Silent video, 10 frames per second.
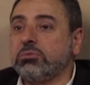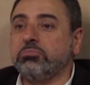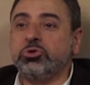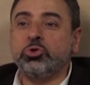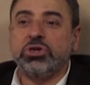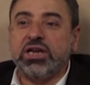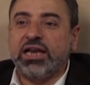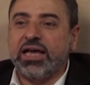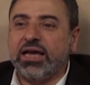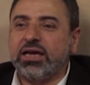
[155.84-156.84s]
بدون
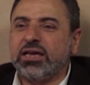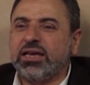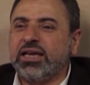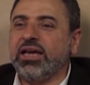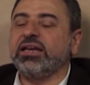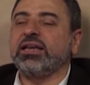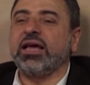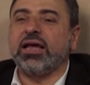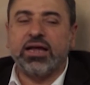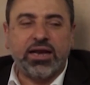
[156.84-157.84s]
الله
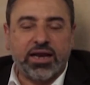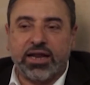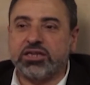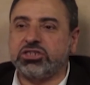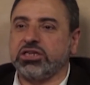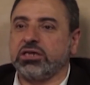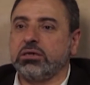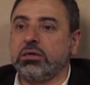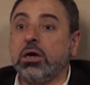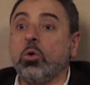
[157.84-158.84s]
احنا لا شيء
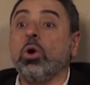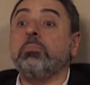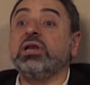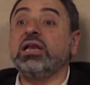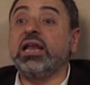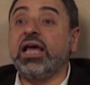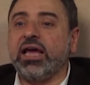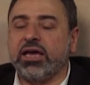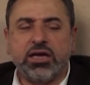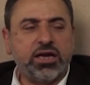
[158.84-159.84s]

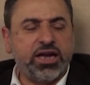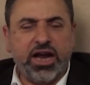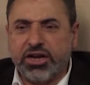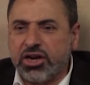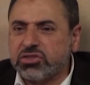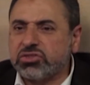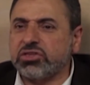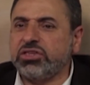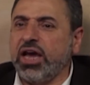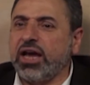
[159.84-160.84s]
وبالله احنا
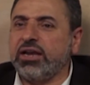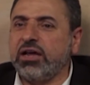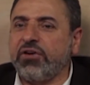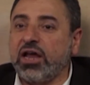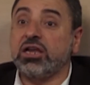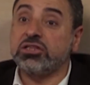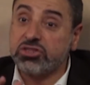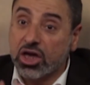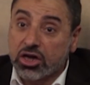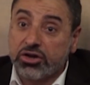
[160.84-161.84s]
نستطيع ان نفعل
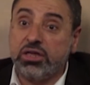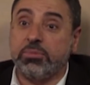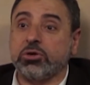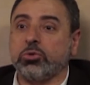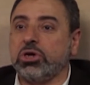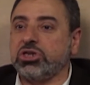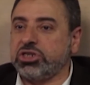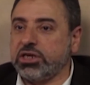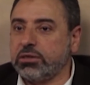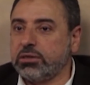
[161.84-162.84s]
تقريبا كل
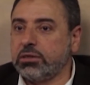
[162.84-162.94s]
شيء